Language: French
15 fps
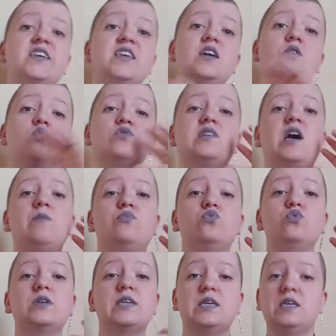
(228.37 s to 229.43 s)
rien contre un
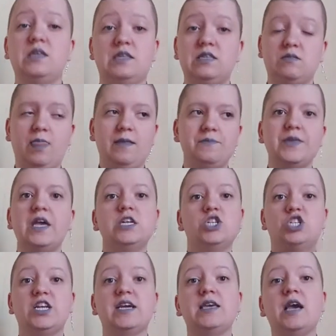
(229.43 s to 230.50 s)
bon cri.
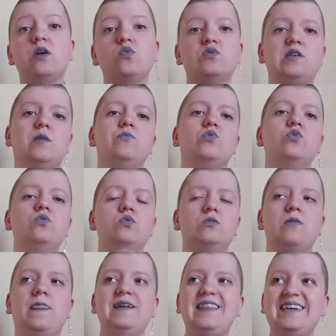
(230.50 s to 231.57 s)
J'ai rien contre un beau.
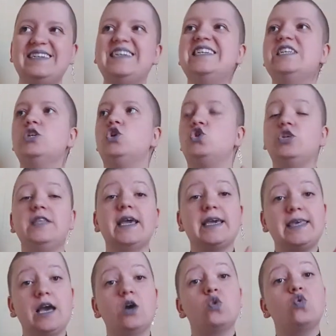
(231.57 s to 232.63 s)
Je n'ai
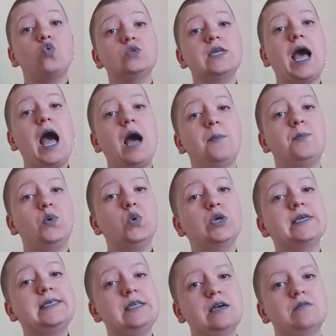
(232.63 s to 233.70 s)
rien contre un beau.
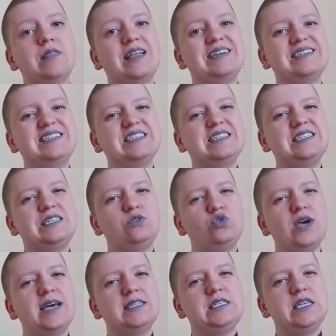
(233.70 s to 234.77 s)
qui... C'est
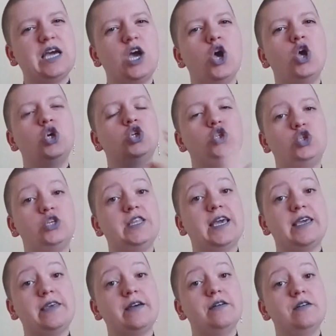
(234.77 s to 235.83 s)
dur à dire. Je n'ai
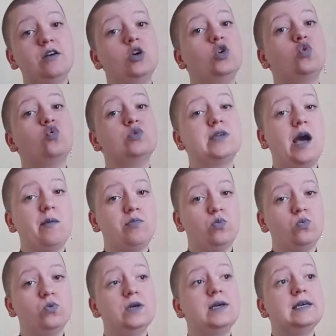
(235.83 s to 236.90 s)
rien contre un
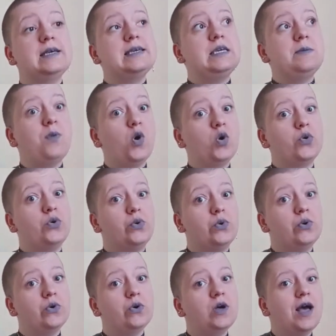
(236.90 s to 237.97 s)
bon quiproquo.
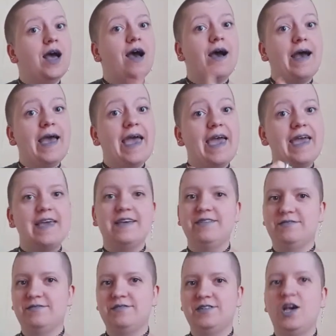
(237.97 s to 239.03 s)
Eh,
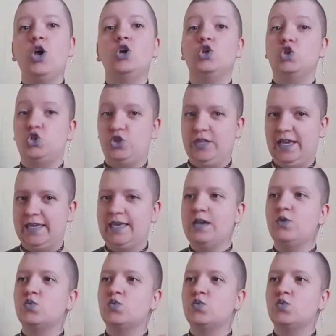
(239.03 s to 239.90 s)
je n'ai rien